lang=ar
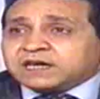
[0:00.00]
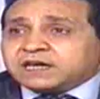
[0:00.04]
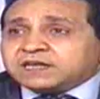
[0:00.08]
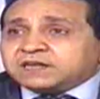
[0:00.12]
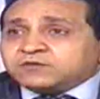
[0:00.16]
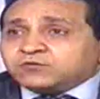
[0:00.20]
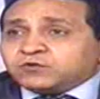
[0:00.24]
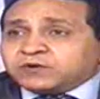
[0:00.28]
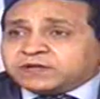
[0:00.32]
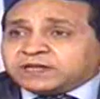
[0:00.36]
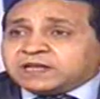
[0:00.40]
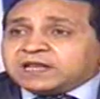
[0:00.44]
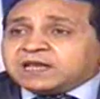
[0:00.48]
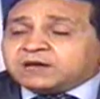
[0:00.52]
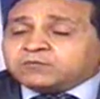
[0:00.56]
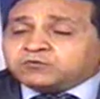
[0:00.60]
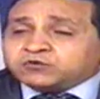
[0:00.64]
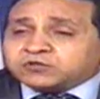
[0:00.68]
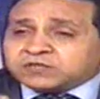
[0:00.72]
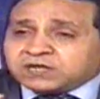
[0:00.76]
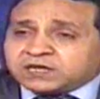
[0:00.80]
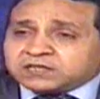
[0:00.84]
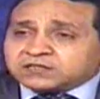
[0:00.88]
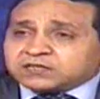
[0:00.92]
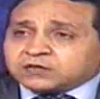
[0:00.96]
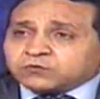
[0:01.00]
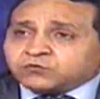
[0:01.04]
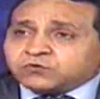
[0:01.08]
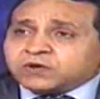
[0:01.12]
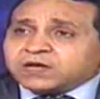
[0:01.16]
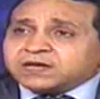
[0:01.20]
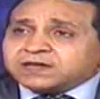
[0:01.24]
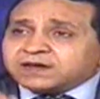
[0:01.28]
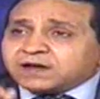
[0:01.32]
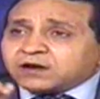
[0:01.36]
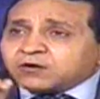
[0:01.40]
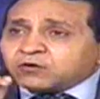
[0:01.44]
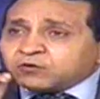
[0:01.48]
كان لابد طيب. ان تكون
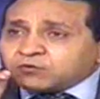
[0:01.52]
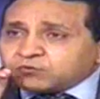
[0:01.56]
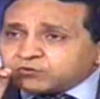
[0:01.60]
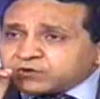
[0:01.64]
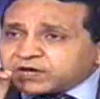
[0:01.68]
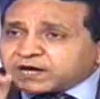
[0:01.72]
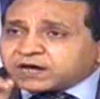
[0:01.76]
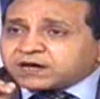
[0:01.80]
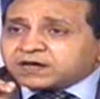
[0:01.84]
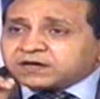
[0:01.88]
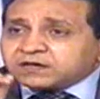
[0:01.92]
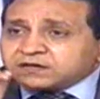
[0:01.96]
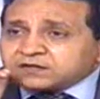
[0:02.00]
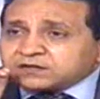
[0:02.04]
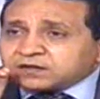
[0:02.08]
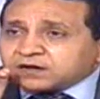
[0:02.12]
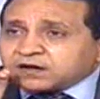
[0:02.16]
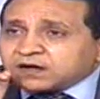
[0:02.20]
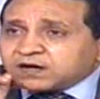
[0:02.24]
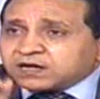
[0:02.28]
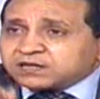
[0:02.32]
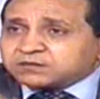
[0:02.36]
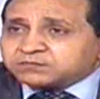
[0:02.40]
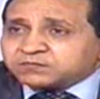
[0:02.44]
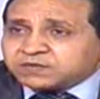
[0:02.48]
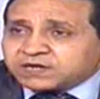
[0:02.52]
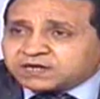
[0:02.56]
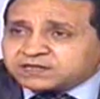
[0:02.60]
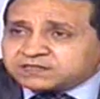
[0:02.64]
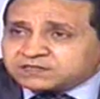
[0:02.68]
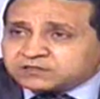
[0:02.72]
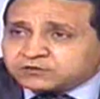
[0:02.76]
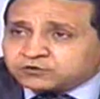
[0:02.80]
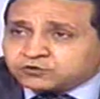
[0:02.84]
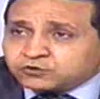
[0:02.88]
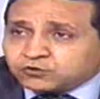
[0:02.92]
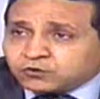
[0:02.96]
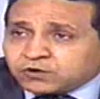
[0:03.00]
هناك هناك اجراءات من
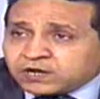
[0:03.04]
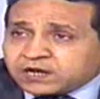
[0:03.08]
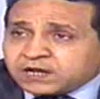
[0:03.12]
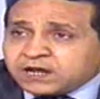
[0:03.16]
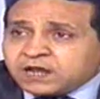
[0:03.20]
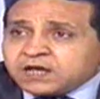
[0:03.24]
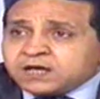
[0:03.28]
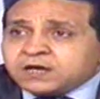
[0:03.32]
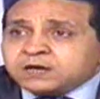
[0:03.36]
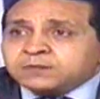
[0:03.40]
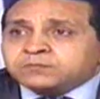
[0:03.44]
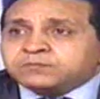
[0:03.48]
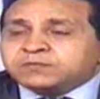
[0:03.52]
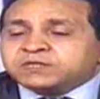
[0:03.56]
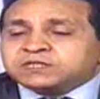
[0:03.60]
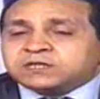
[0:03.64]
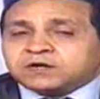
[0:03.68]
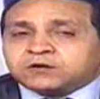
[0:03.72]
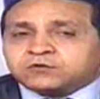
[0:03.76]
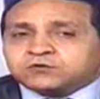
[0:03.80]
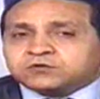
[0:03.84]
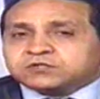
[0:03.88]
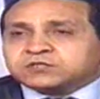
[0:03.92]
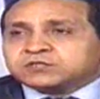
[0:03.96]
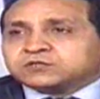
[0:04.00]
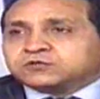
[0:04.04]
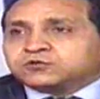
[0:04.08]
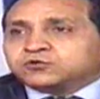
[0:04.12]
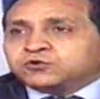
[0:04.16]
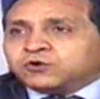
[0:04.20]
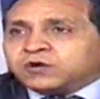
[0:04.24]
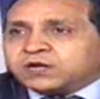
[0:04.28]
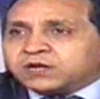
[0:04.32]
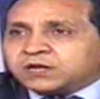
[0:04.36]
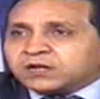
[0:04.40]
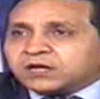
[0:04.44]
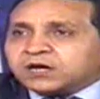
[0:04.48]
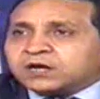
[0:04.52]
هذه الدول بتخص
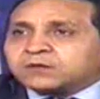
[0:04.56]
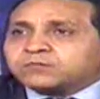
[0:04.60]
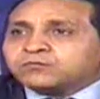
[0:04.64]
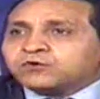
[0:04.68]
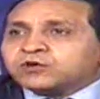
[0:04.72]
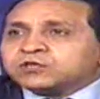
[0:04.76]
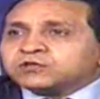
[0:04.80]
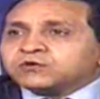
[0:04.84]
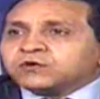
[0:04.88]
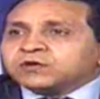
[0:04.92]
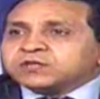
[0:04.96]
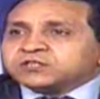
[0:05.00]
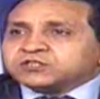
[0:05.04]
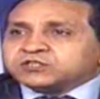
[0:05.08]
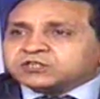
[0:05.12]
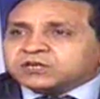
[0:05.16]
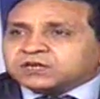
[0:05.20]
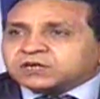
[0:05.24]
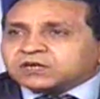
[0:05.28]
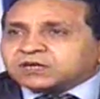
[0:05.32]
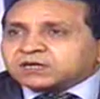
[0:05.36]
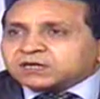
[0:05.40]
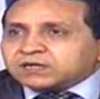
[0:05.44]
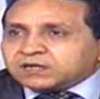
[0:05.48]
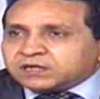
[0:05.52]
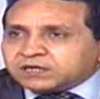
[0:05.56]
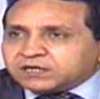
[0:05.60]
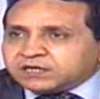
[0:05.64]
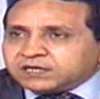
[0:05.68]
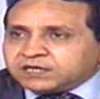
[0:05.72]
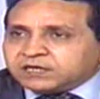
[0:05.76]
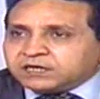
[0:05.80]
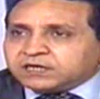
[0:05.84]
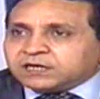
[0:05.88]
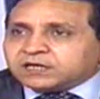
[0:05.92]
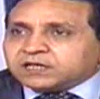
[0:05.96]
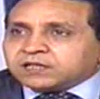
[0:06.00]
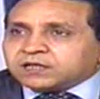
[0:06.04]
دول الغرب ودول الشرق
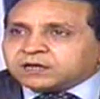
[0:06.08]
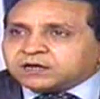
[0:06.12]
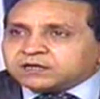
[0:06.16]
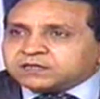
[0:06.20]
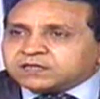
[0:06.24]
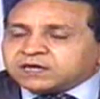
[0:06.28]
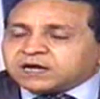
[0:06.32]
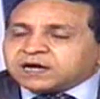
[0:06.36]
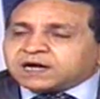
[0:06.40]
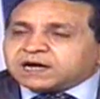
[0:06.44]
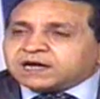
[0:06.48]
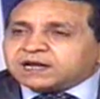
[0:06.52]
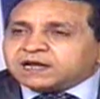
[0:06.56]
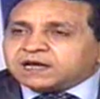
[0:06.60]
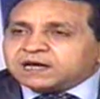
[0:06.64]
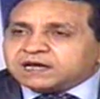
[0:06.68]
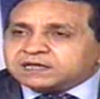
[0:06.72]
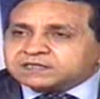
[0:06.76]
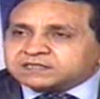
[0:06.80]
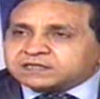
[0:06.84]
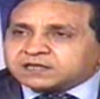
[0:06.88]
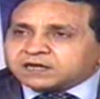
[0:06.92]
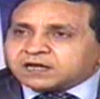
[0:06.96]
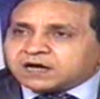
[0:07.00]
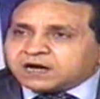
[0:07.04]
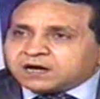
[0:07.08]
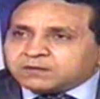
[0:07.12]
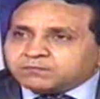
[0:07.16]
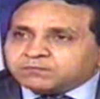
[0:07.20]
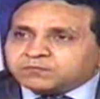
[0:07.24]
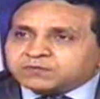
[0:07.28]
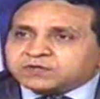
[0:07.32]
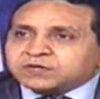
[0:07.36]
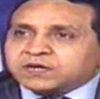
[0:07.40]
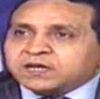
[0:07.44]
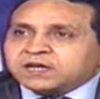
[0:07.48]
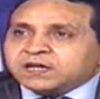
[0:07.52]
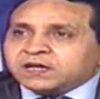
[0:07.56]
للقضاء على تمام. هذا
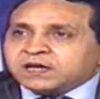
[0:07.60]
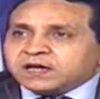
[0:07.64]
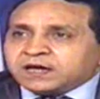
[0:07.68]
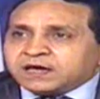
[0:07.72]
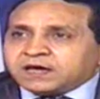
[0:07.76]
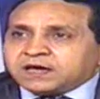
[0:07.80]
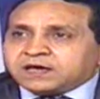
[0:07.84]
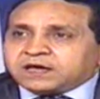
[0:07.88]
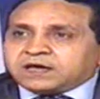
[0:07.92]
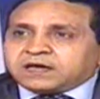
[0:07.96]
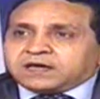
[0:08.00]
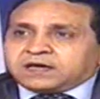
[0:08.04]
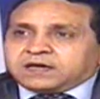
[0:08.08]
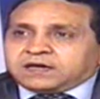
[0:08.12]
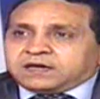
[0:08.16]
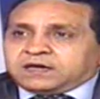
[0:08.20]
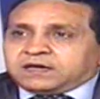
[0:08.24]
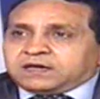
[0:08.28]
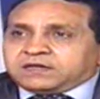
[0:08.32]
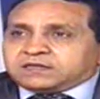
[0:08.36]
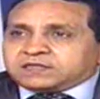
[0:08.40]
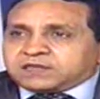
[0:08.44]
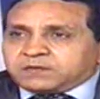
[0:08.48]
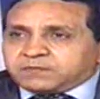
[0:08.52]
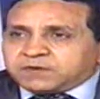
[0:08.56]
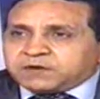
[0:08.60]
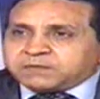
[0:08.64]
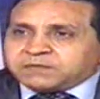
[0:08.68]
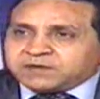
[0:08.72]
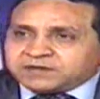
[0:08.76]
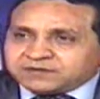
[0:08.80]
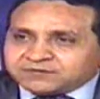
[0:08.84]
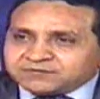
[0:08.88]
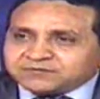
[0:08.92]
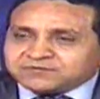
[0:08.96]
الامر وصلت الصوره تماما